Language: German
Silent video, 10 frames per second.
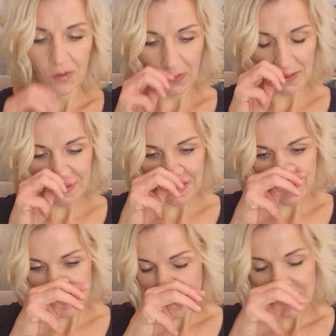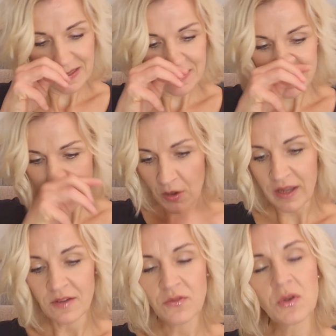Und äh, das ist auch
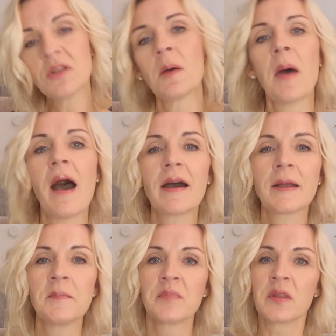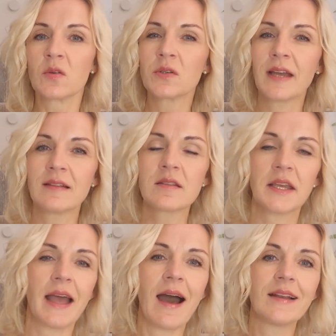eine wunderbare und
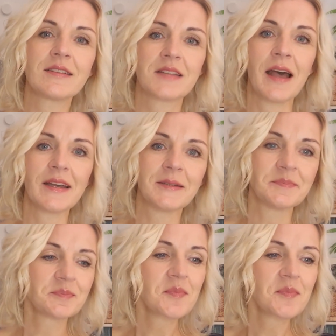ganz reale Sache.